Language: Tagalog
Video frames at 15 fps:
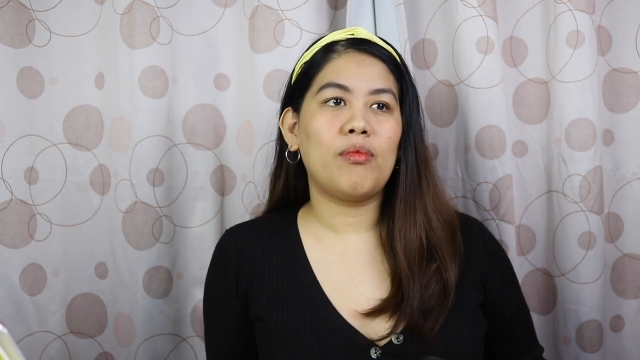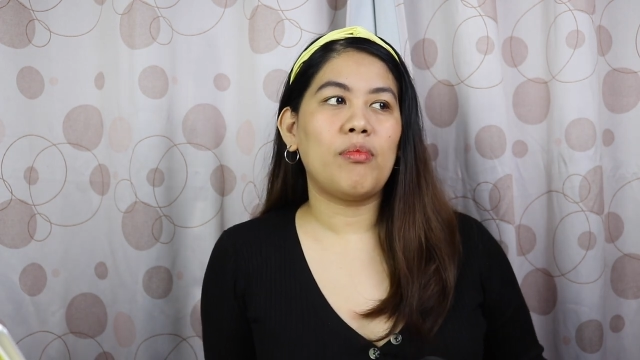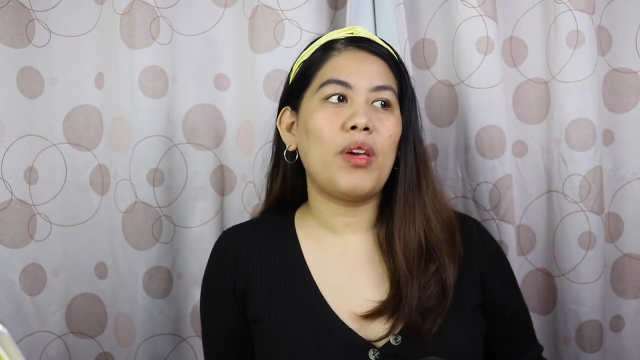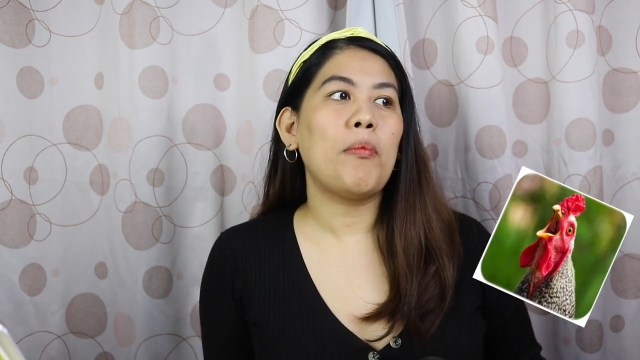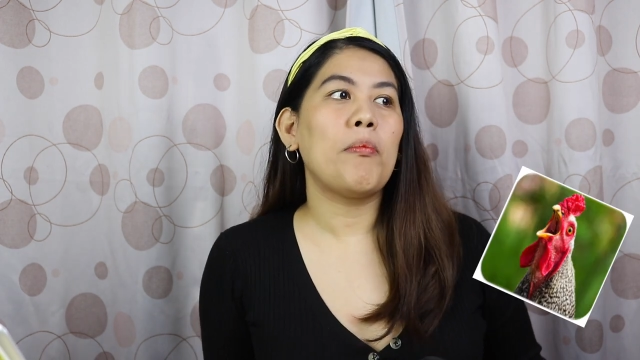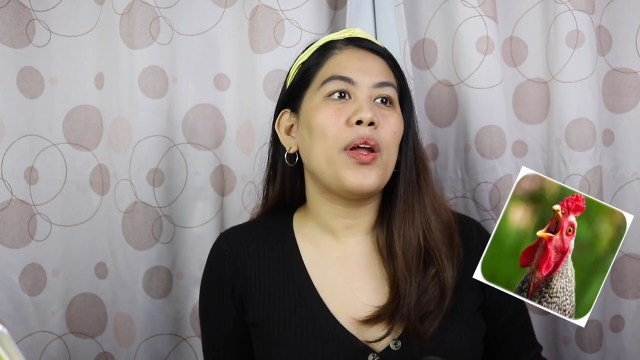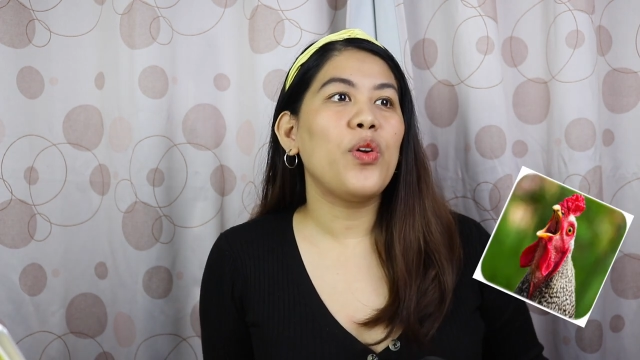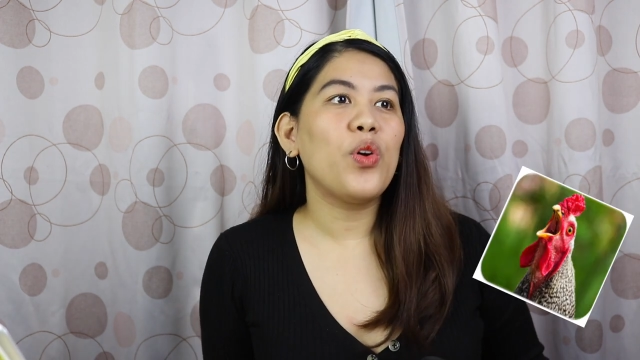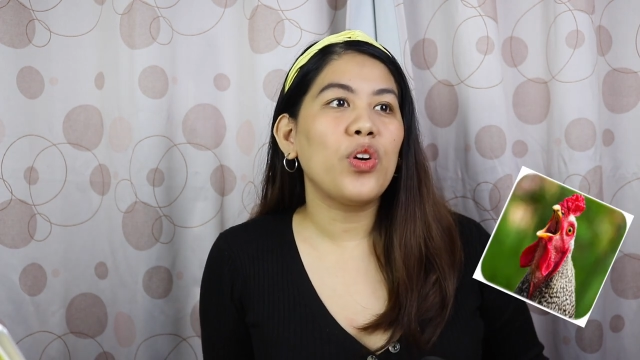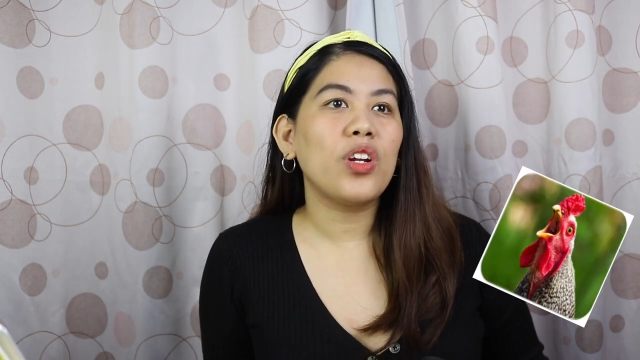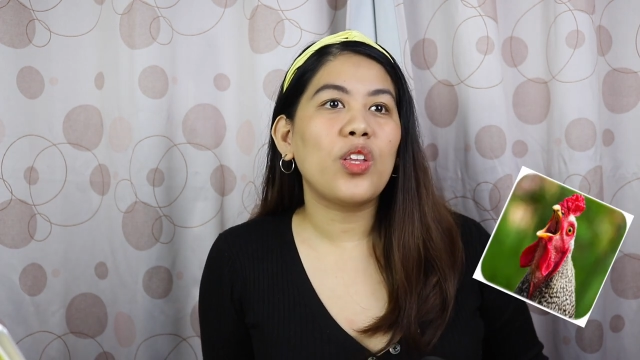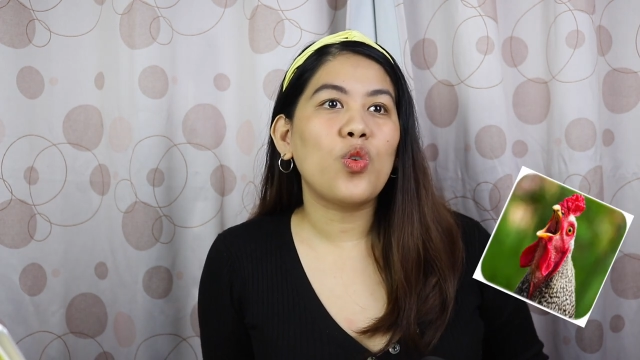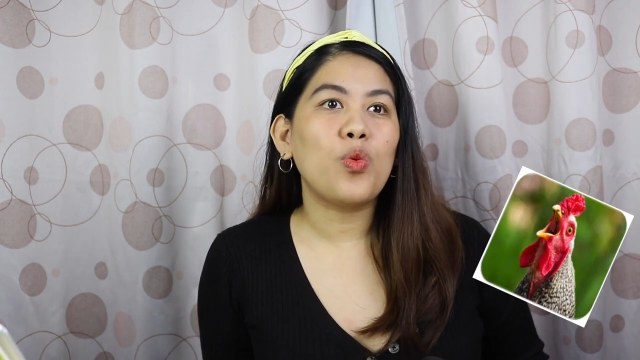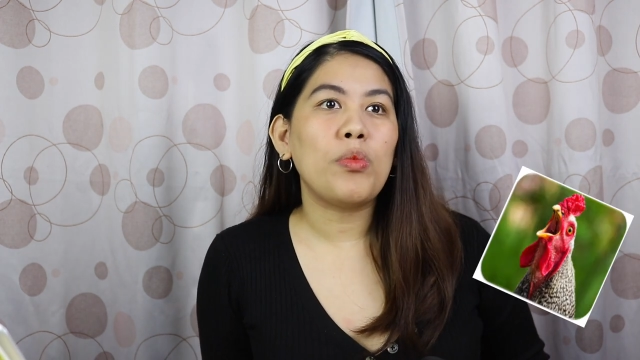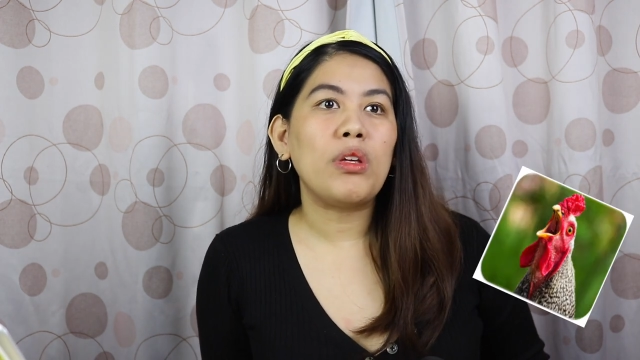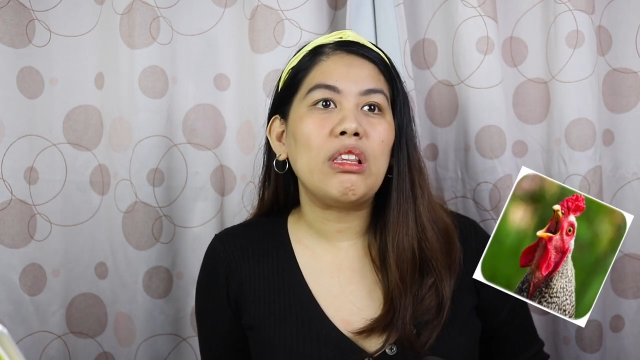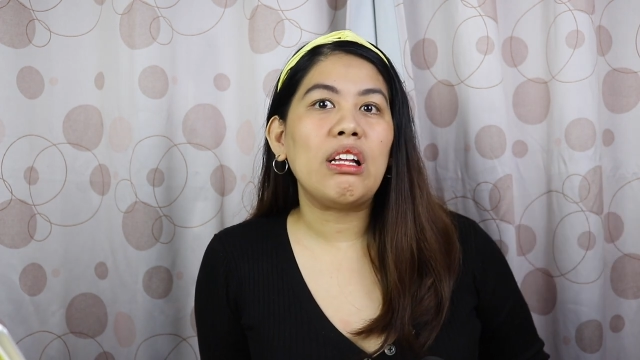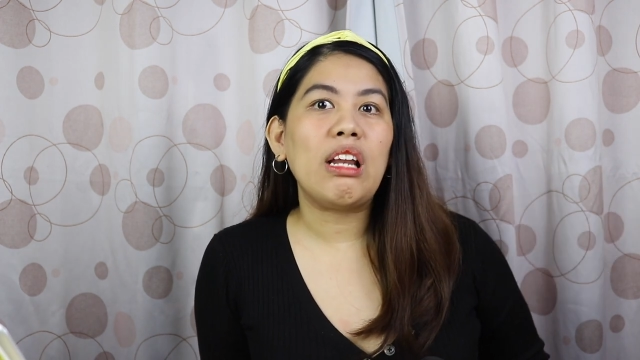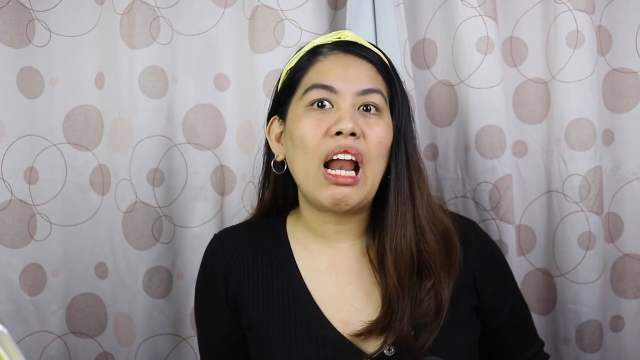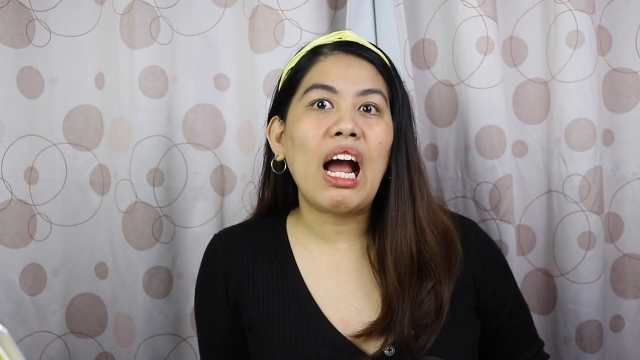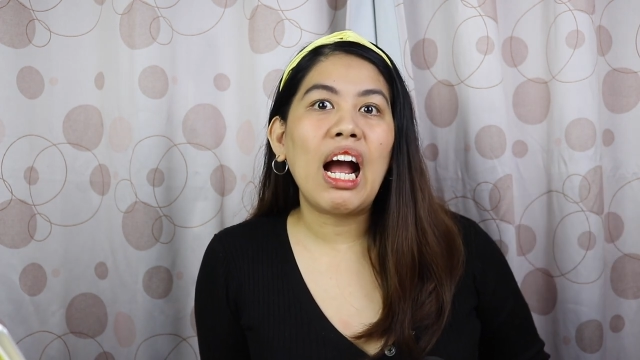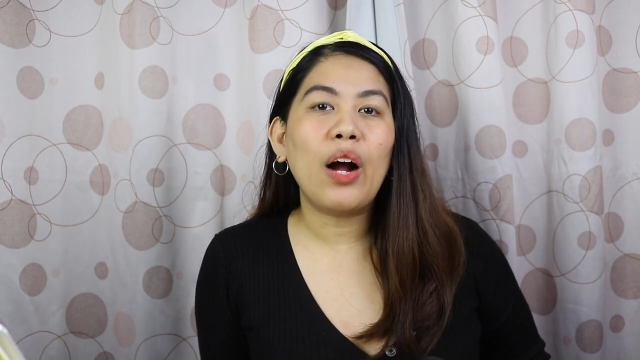May manok na
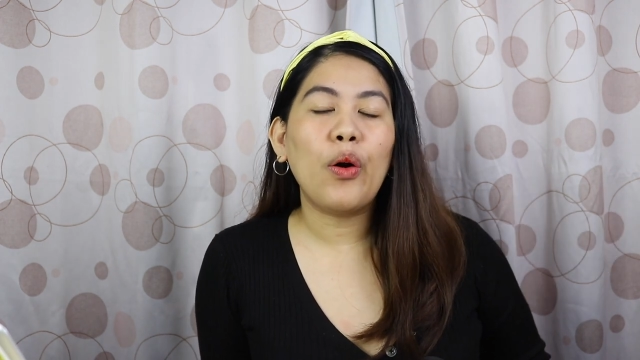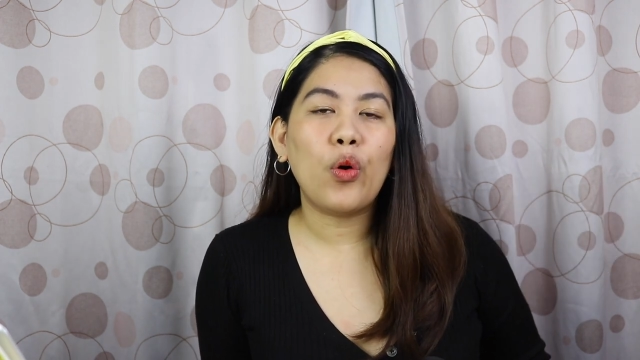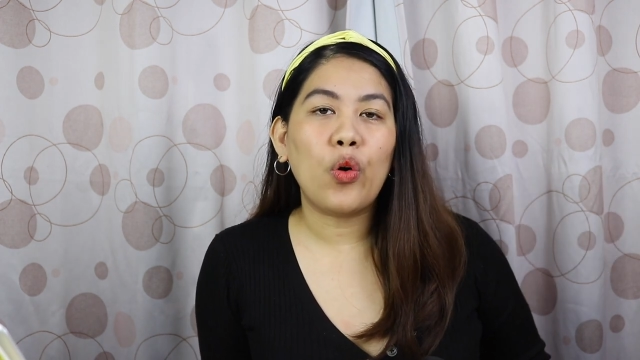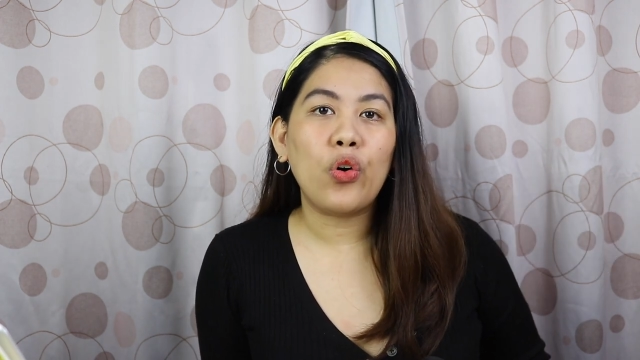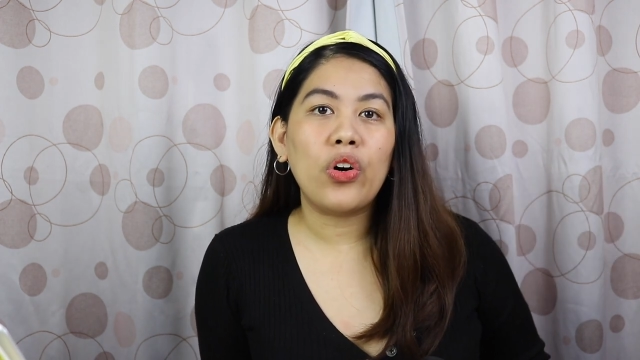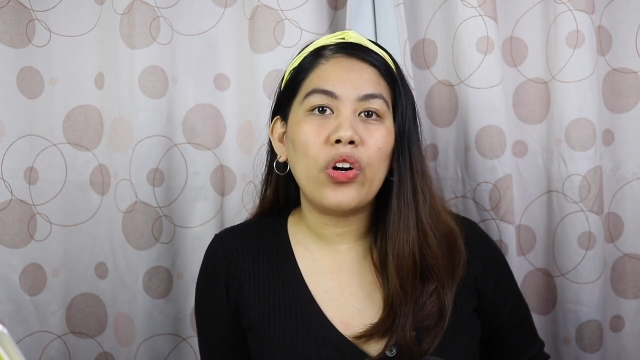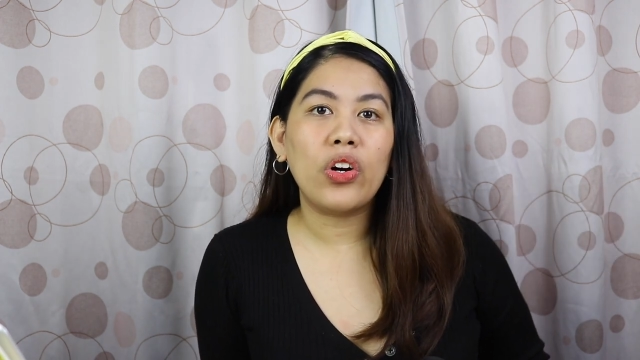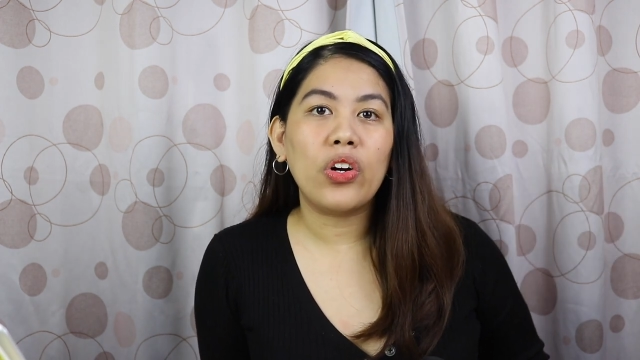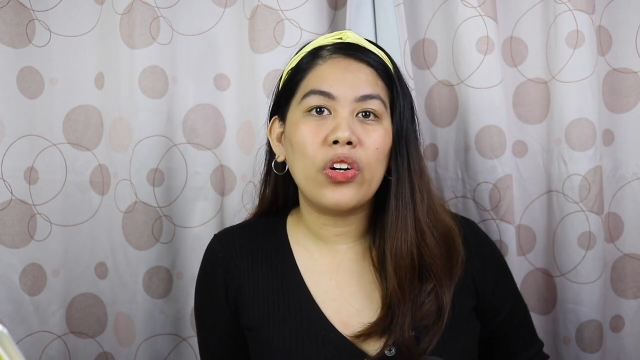tumitilaok.